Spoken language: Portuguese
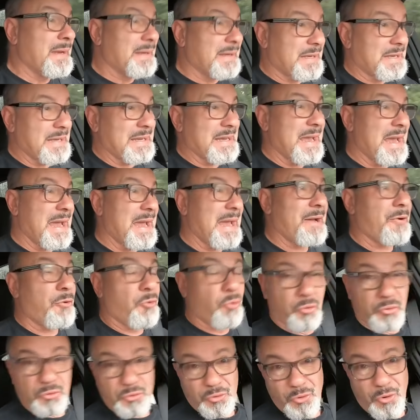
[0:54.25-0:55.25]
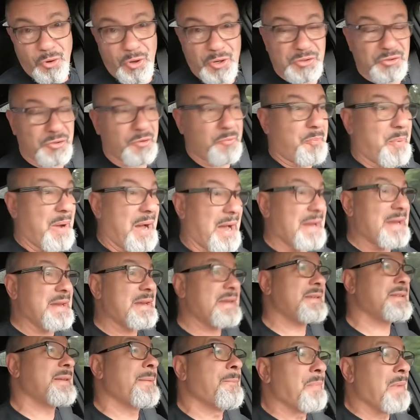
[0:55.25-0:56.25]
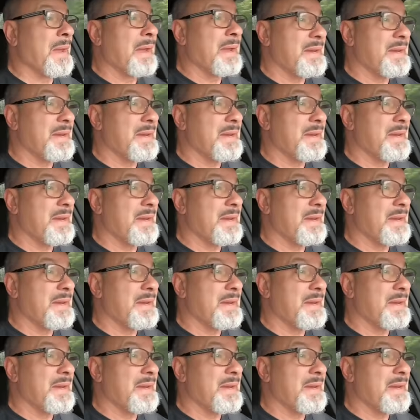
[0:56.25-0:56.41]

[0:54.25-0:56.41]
que é o nosso país